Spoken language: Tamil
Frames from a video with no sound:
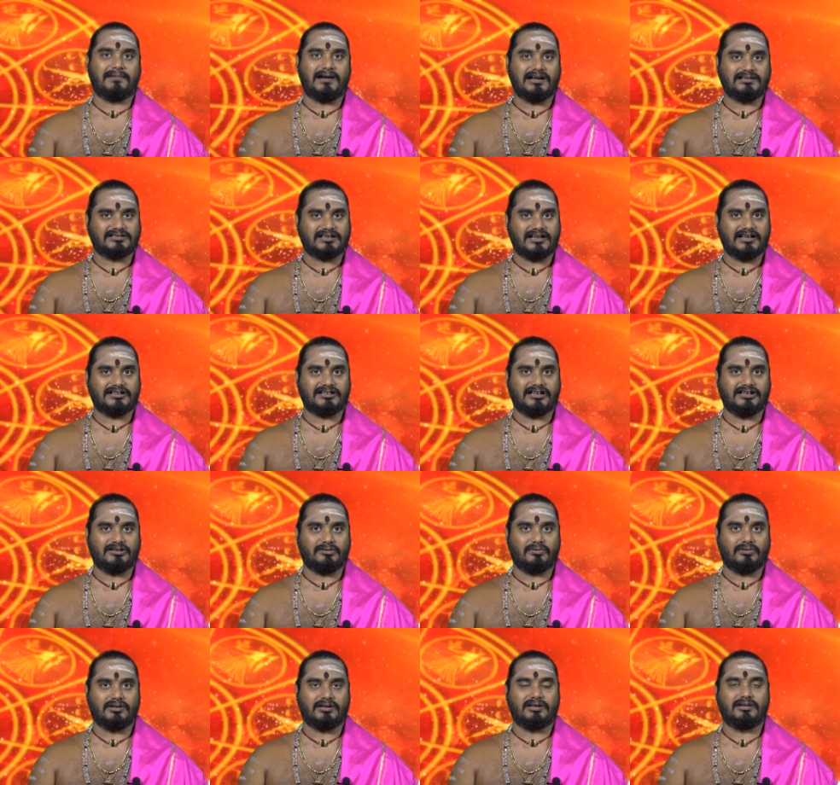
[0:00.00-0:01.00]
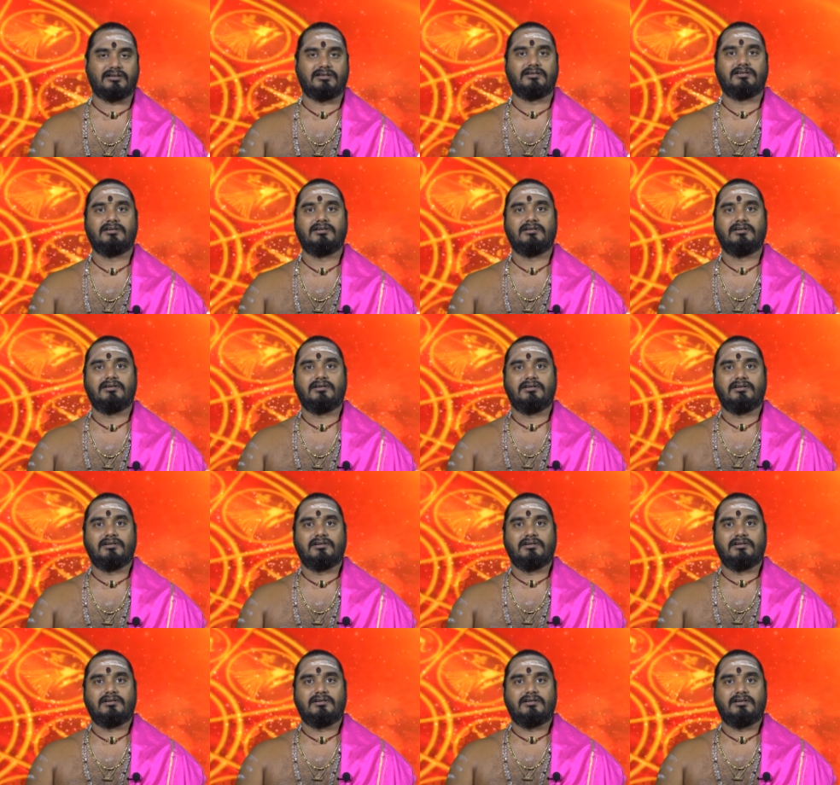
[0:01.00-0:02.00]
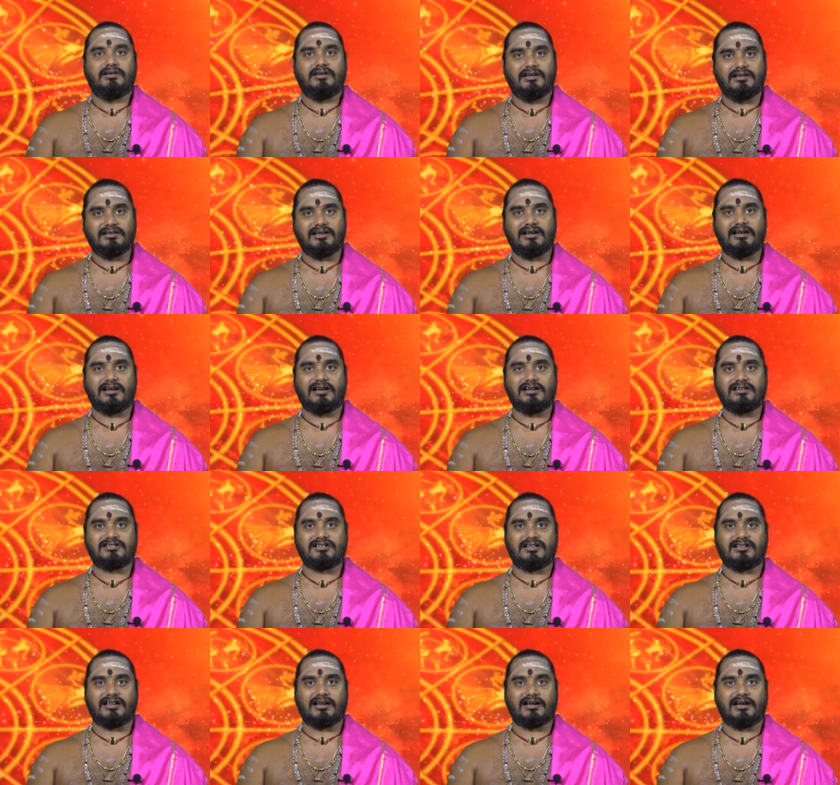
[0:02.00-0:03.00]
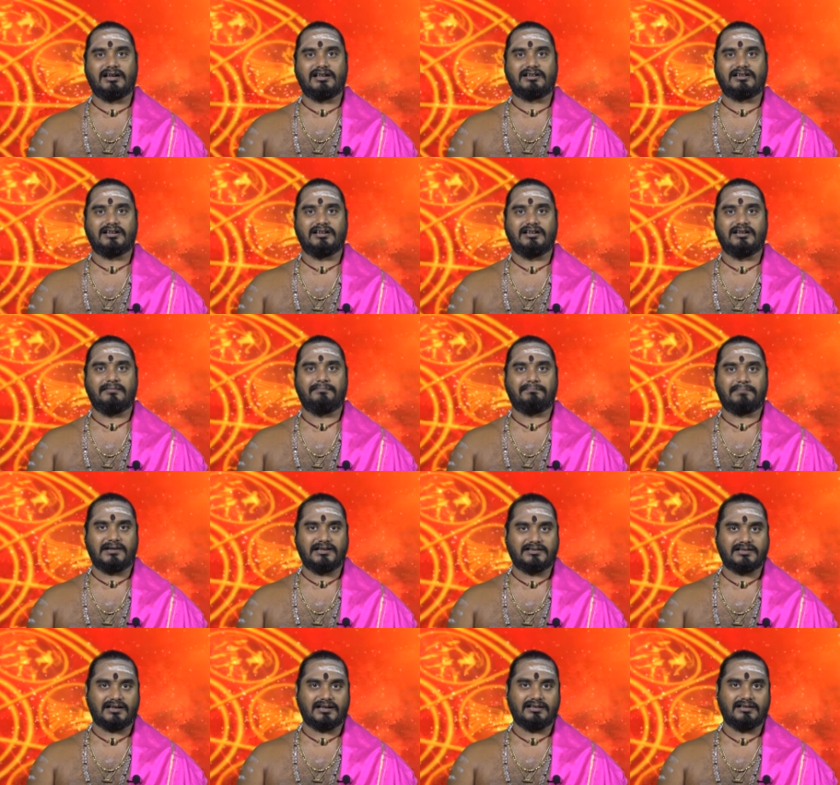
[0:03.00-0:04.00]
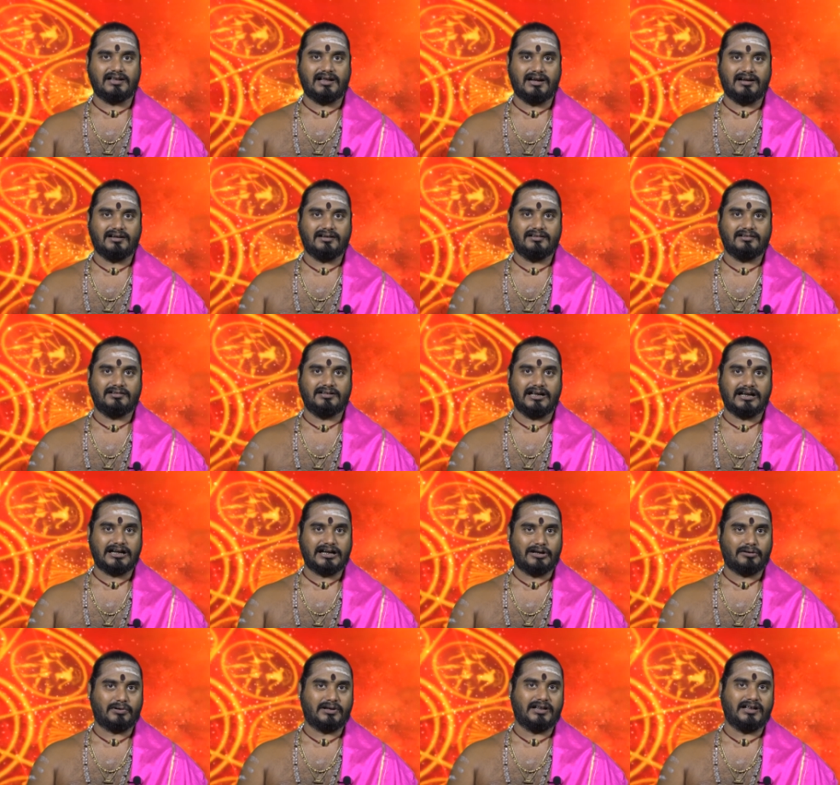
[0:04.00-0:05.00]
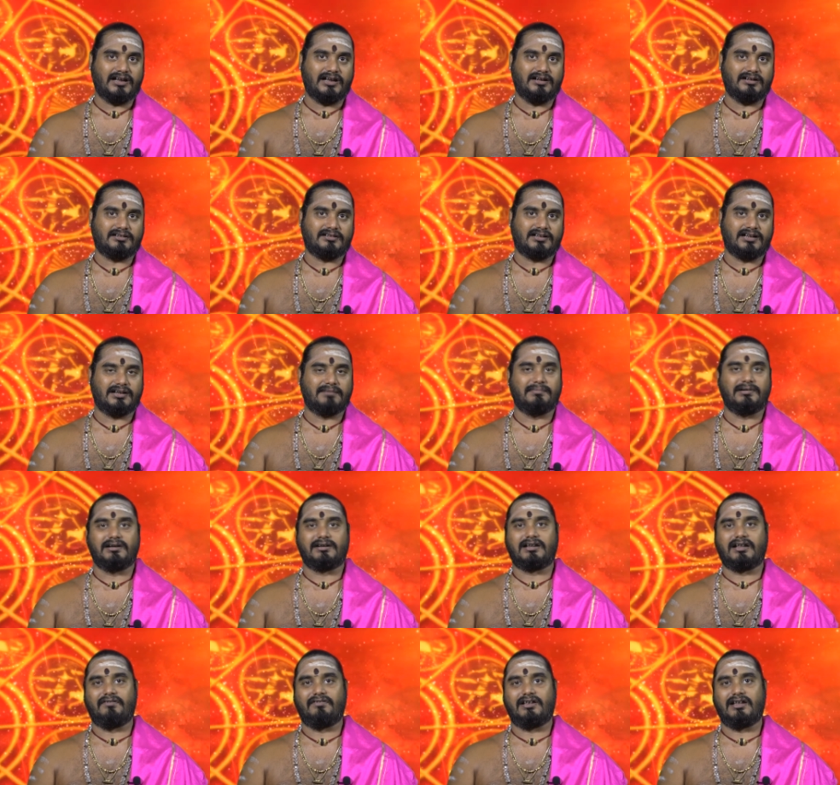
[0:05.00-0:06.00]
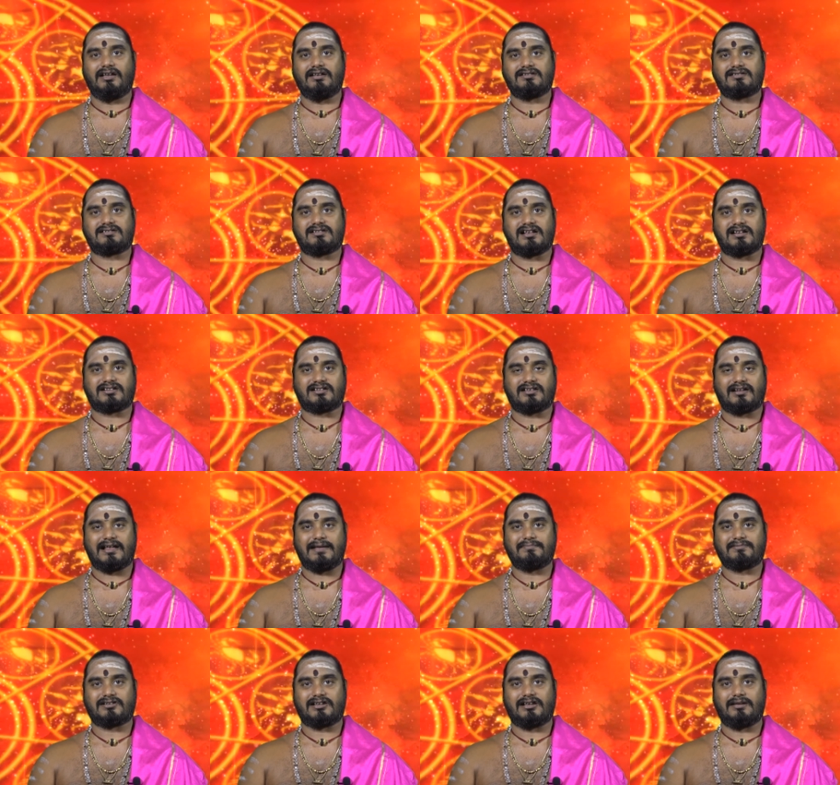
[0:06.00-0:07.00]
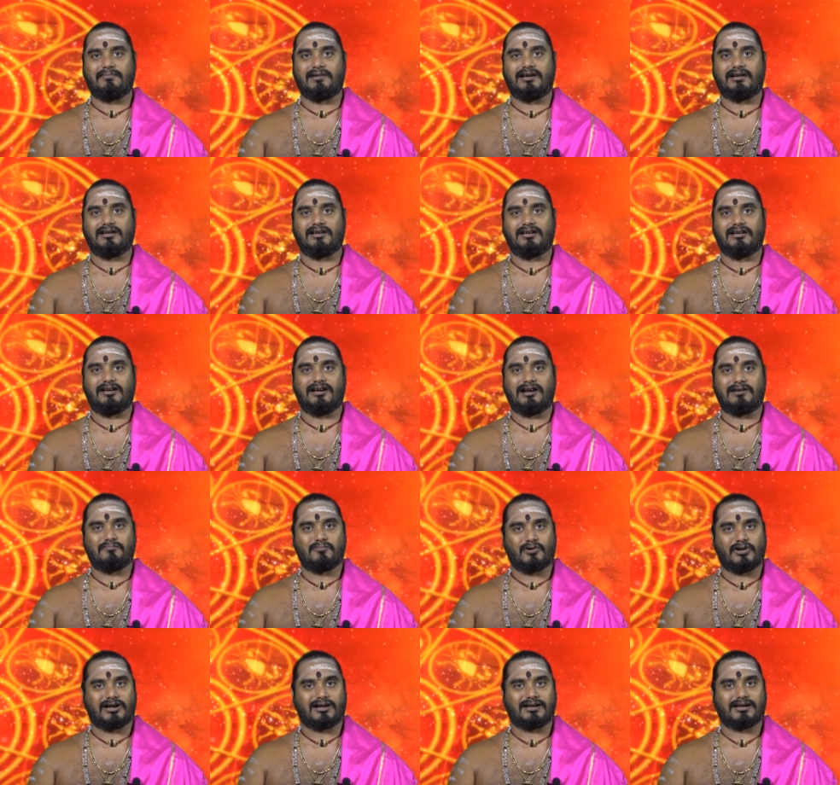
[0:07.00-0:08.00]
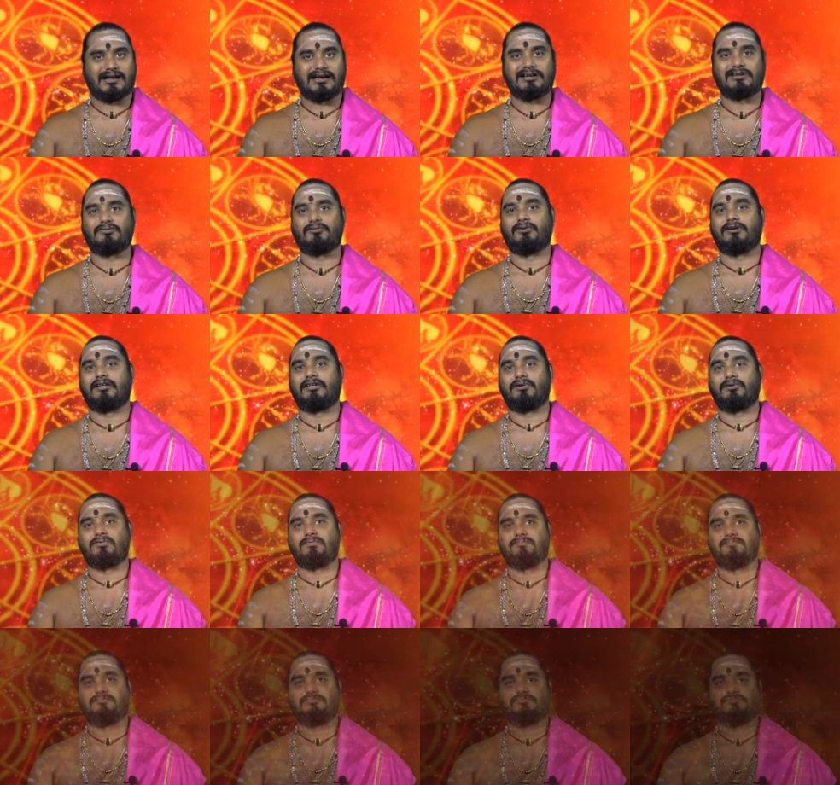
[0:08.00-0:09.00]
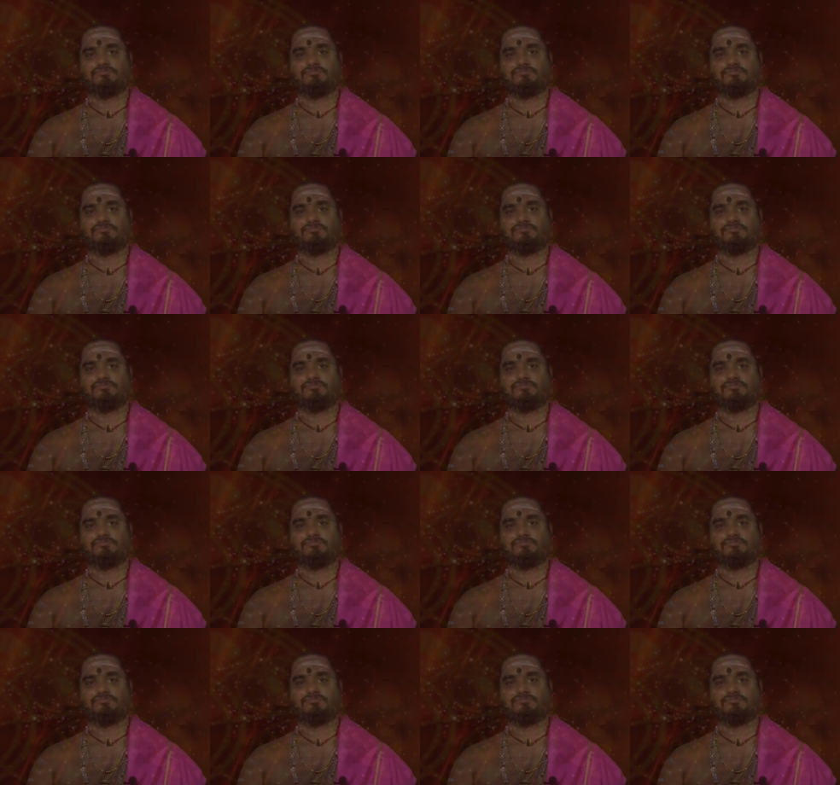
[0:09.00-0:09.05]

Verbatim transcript: பிரார்த்தனை செய்து கொண்டு இந்த நிகழ்ச்சி தங்களுக்கு பிடித்திருந்தால் எங்களுடைய டெம்பிள் டிவியை சப்ஸ்கிரைப் செய்யுமாறு அன்புடன் கேட்டுக்கொள்கிறோம்